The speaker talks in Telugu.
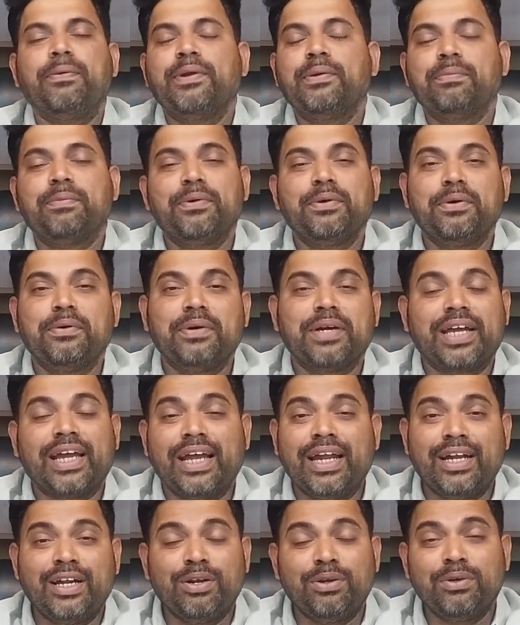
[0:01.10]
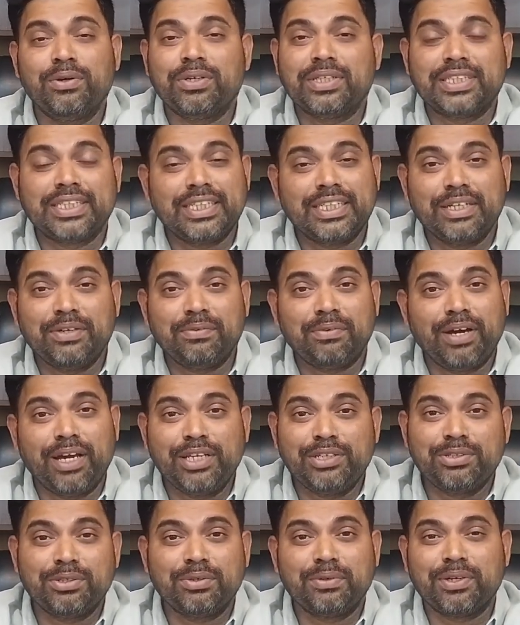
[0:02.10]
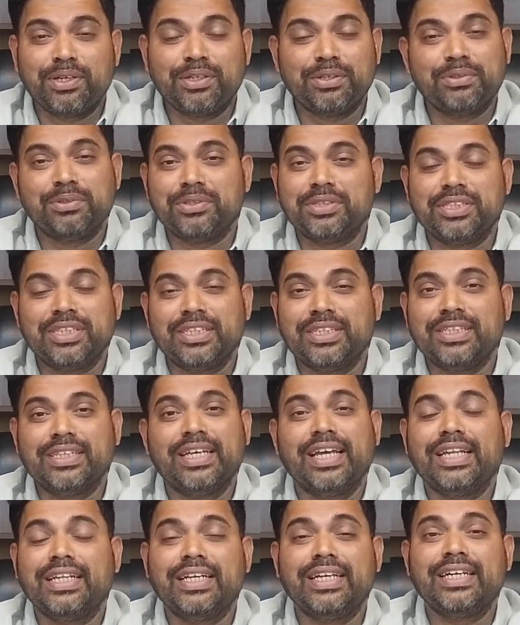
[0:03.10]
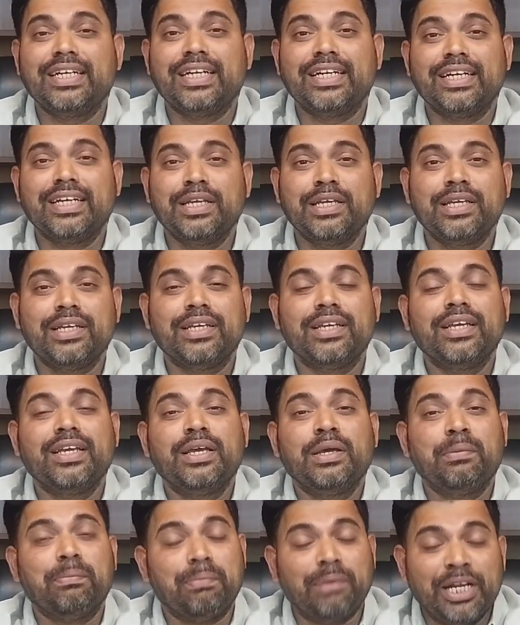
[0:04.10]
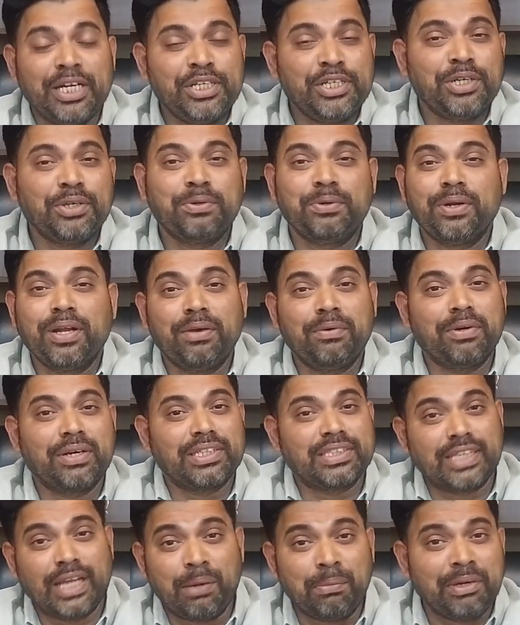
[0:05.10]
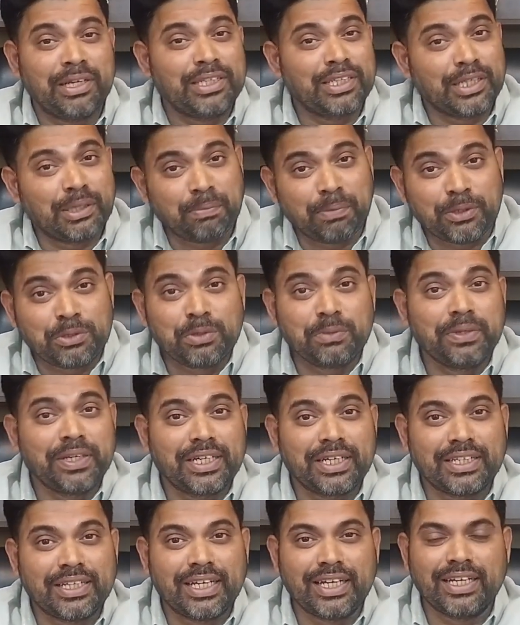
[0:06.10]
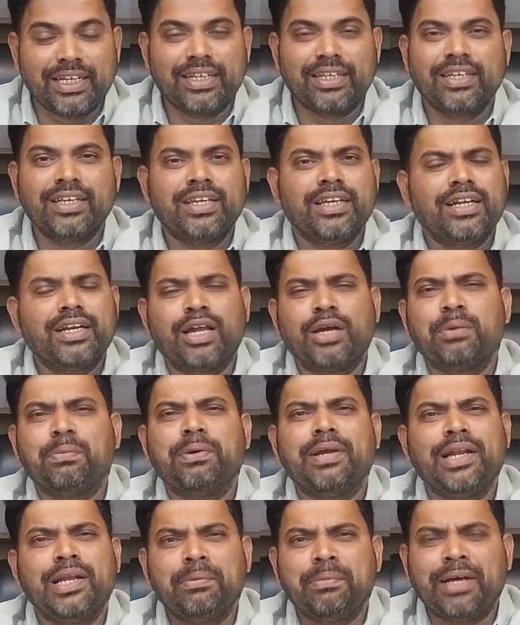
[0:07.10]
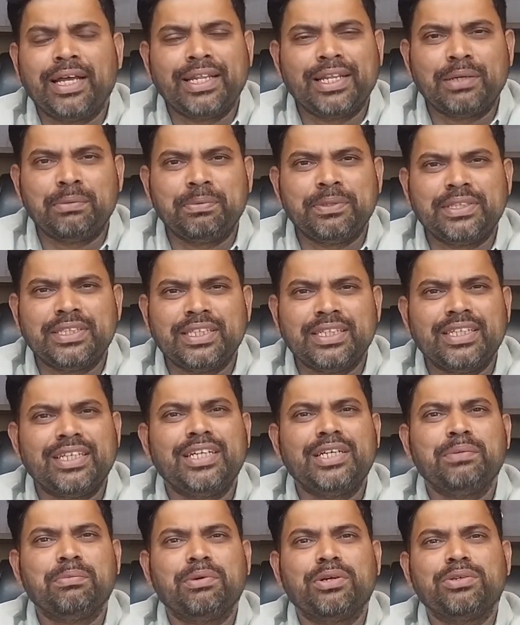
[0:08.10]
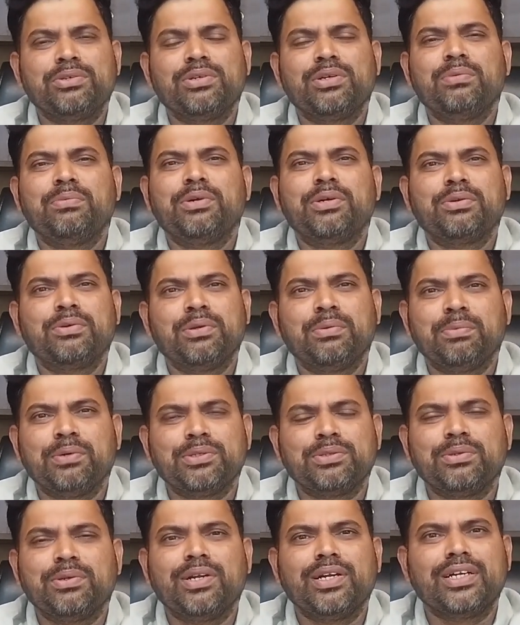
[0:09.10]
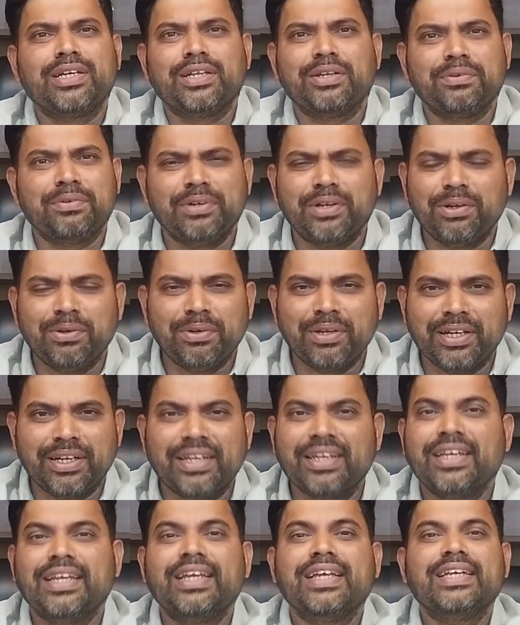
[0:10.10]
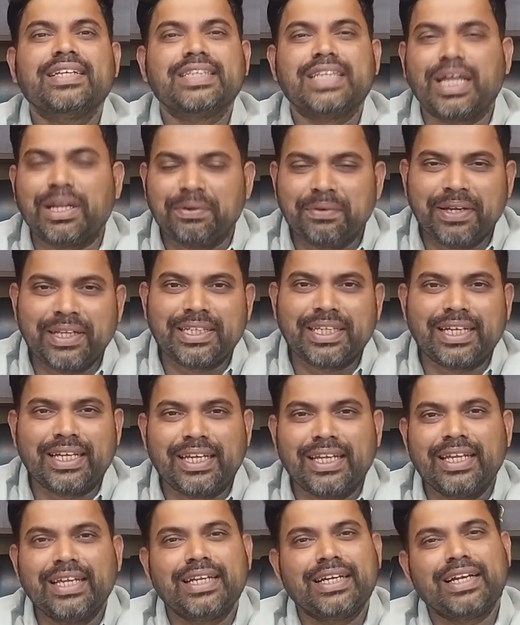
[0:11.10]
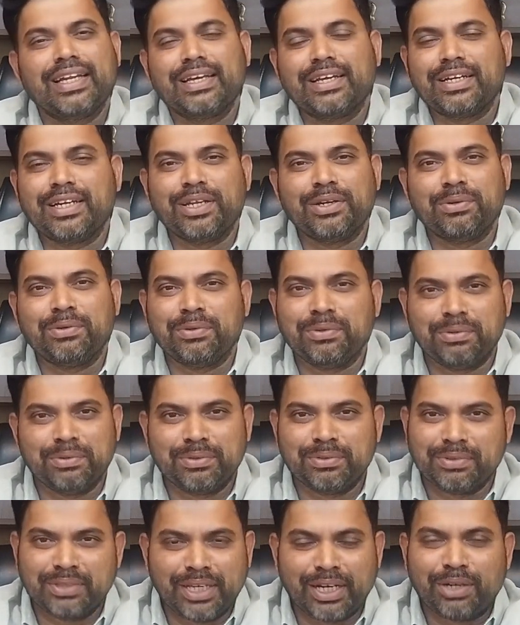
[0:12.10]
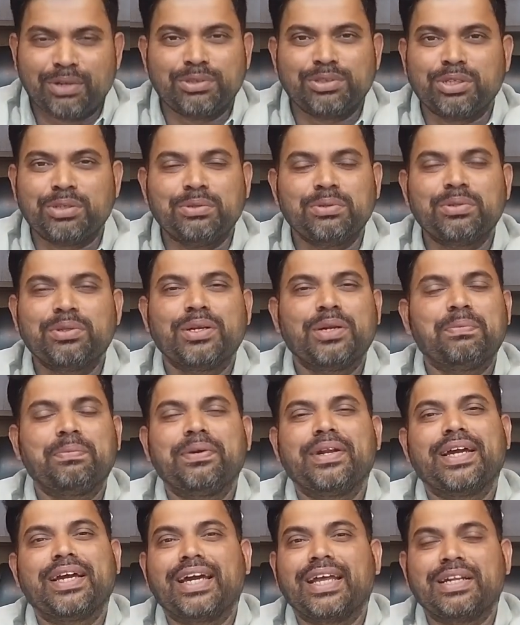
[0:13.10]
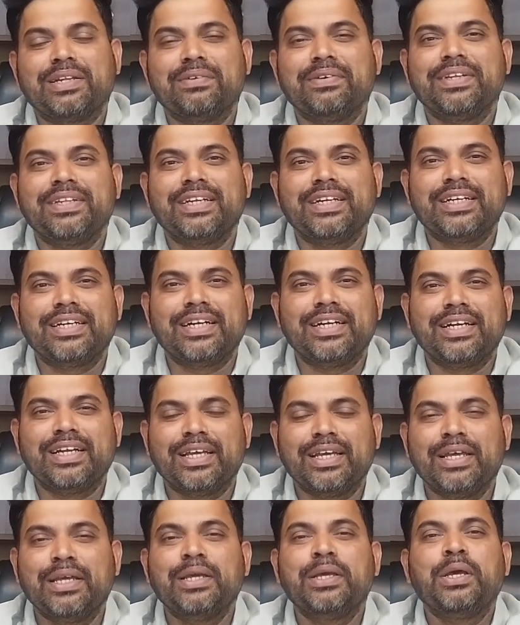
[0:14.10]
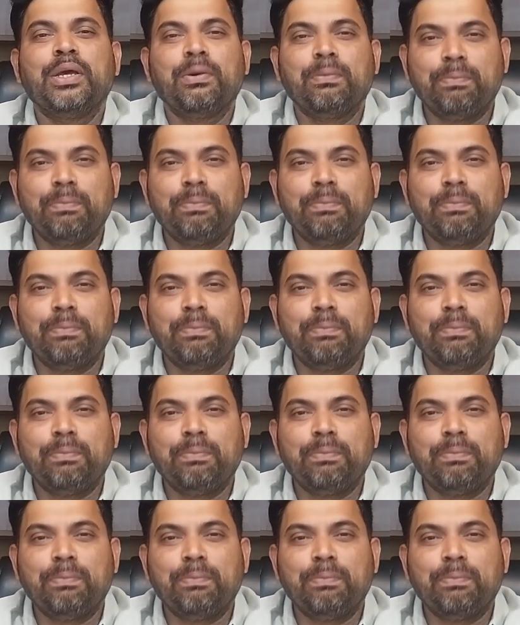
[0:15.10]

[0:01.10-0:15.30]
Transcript: అప్పుడెప్పుడో ఒక యాడ్లో ఒక చిన్న వాయిస్ ఓవర్ ఏదో వచ్చేది అదేంటంటే మనిషి కూడా ఒక సామాజిక పశువే కదా అని నాకు భలే బాధ అనిపించేది ఏంటి మనుషులను పట్టుకుని పశువులు అంటారు వీళ్ళు అని తర్వాత నాకు నేను ఎక్కడో చదువుతున్నప్పుడు నాకు అర్థమైంది ఏంటంటే